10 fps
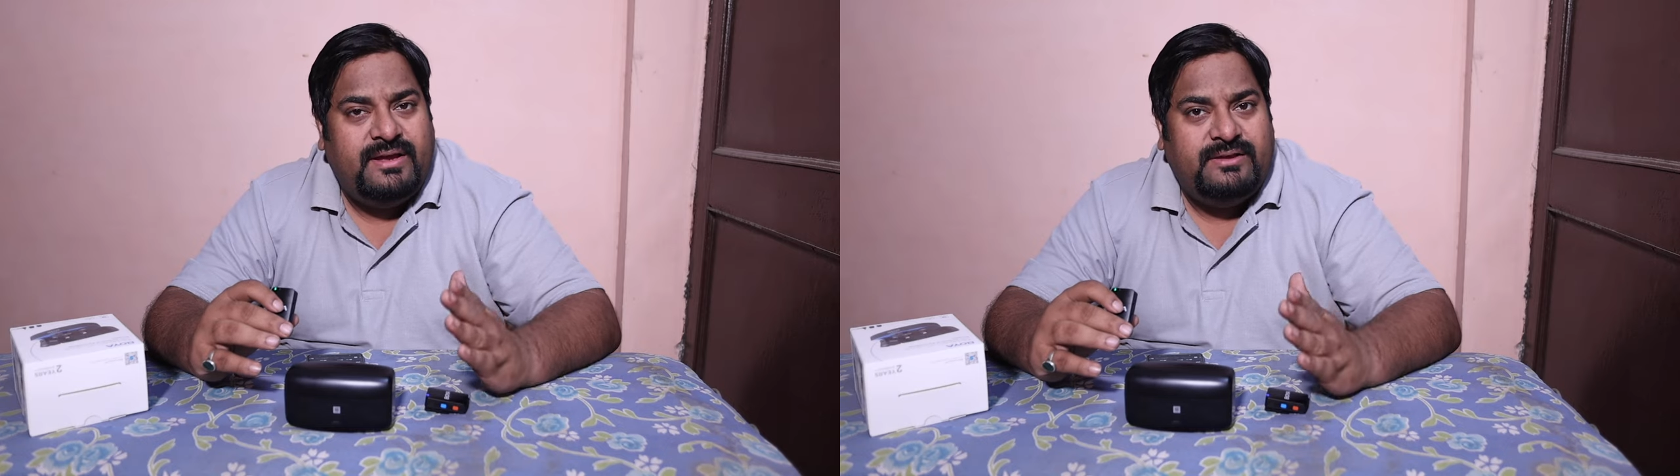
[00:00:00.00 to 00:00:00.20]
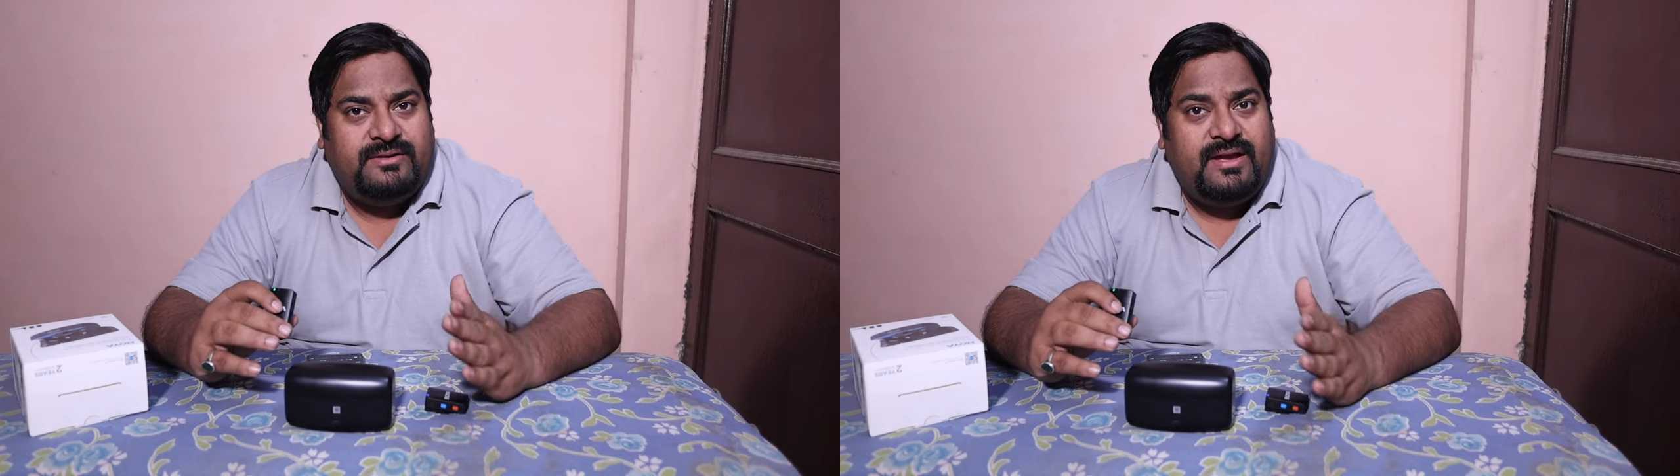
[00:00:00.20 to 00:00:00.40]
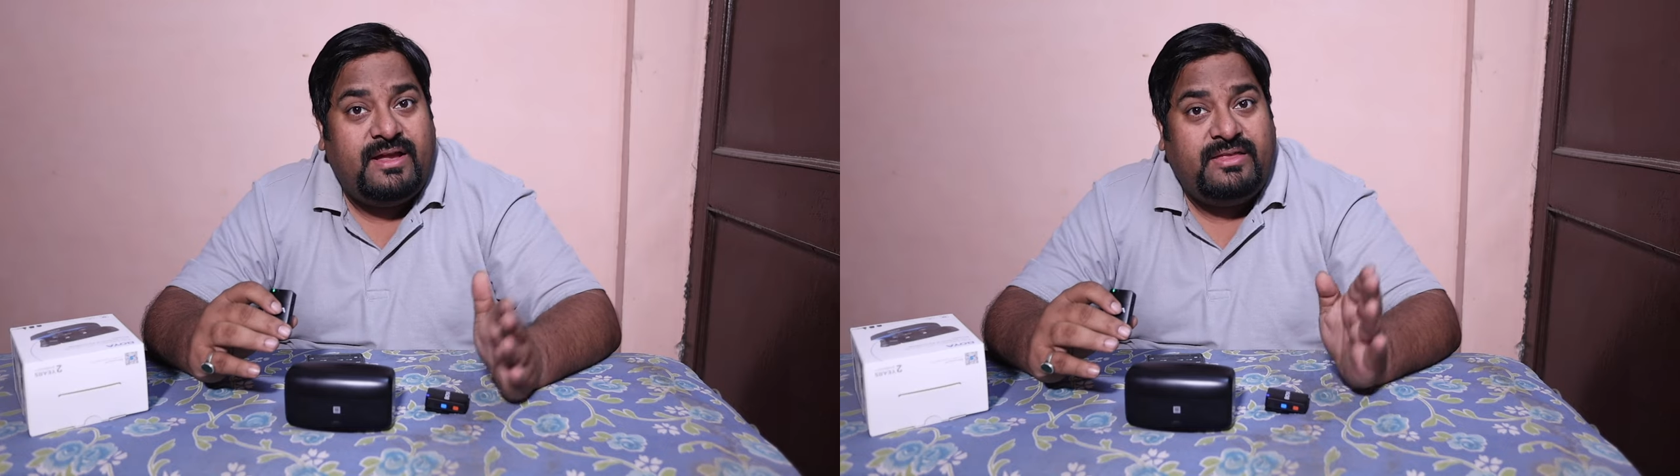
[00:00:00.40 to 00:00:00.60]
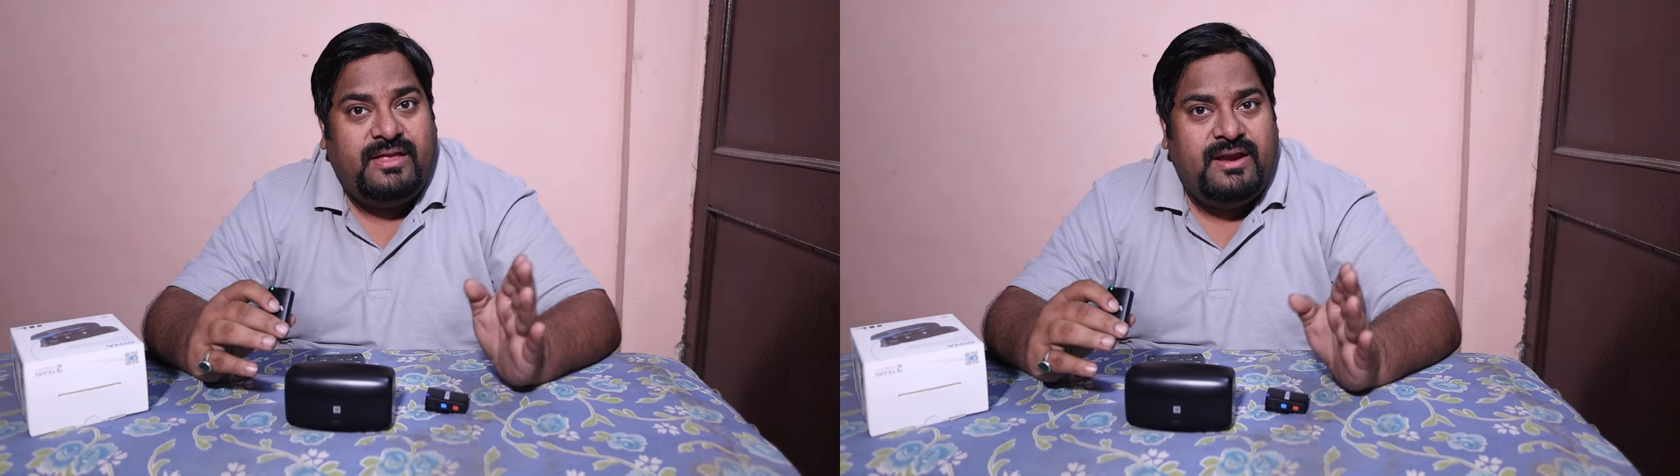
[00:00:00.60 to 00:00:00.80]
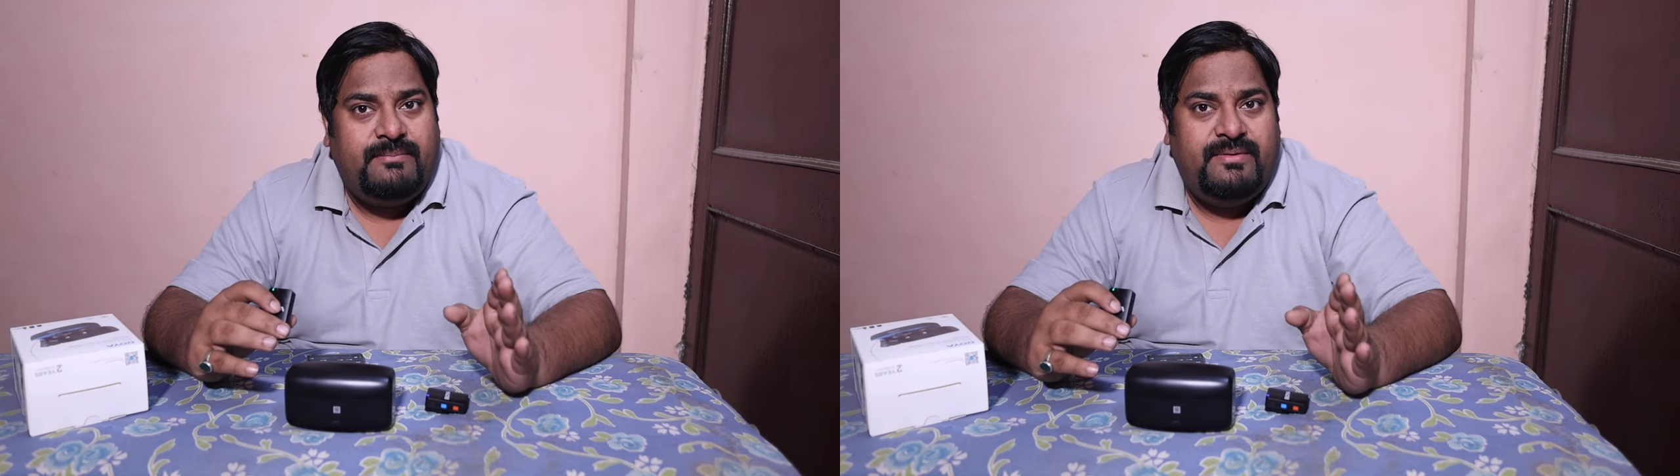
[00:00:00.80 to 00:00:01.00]
कि इसकी
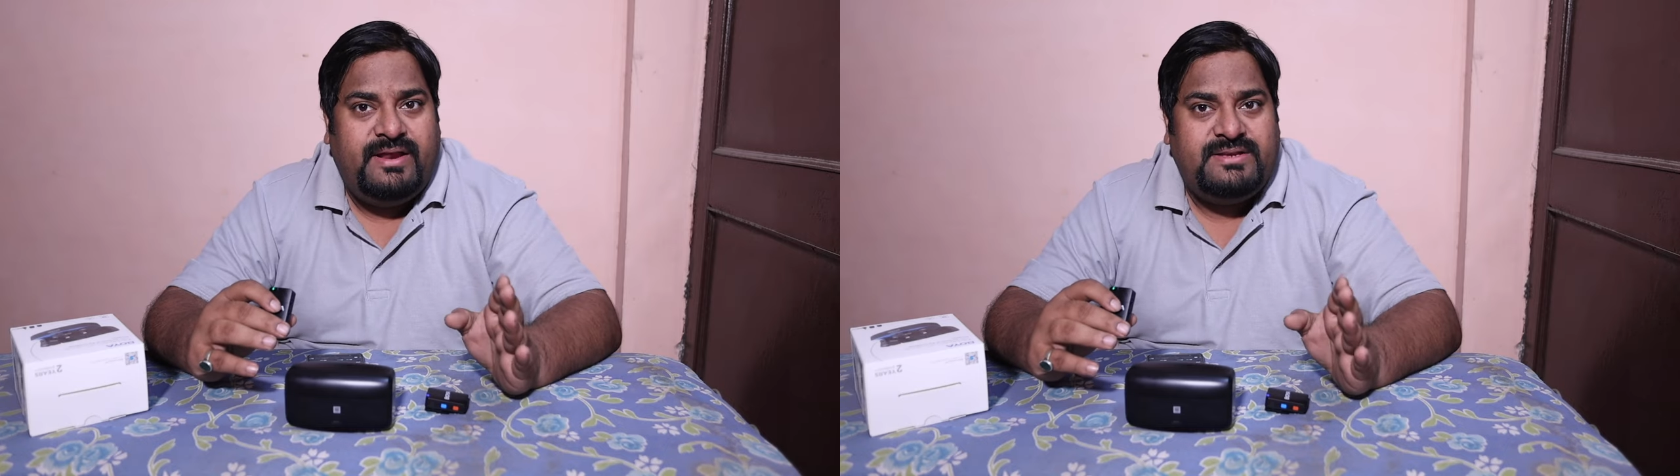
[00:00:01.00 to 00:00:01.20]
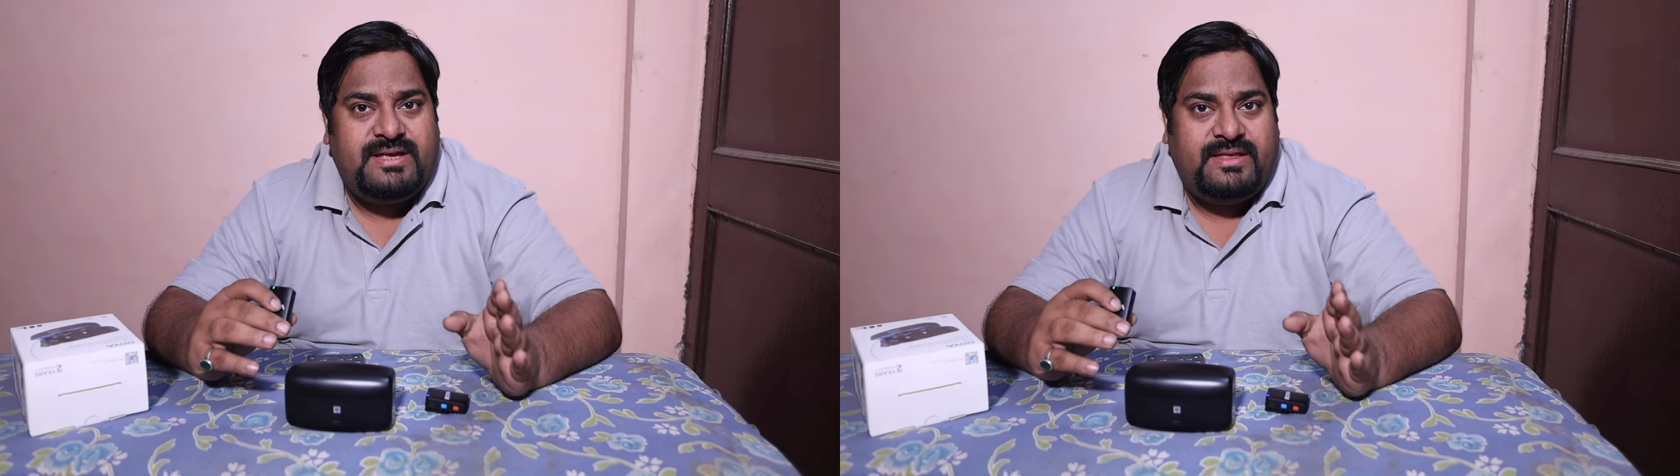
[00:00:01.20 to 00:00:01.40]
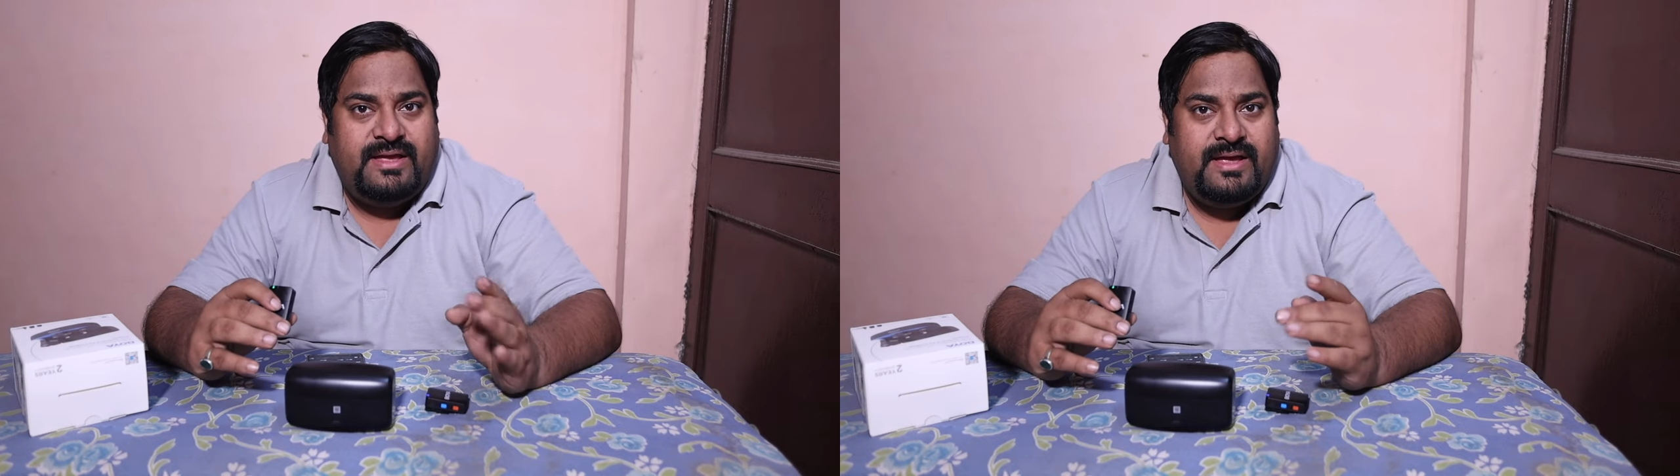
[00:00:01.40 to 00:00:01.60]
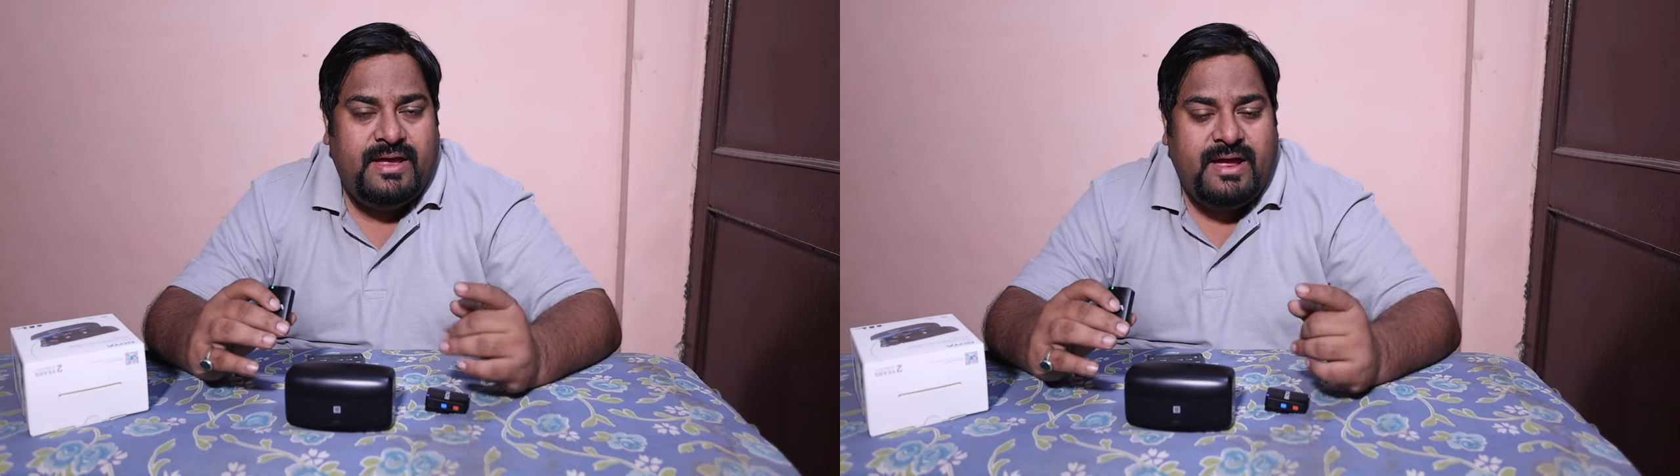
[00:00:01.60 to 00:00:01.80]
कितनी लंबी रेंज आती है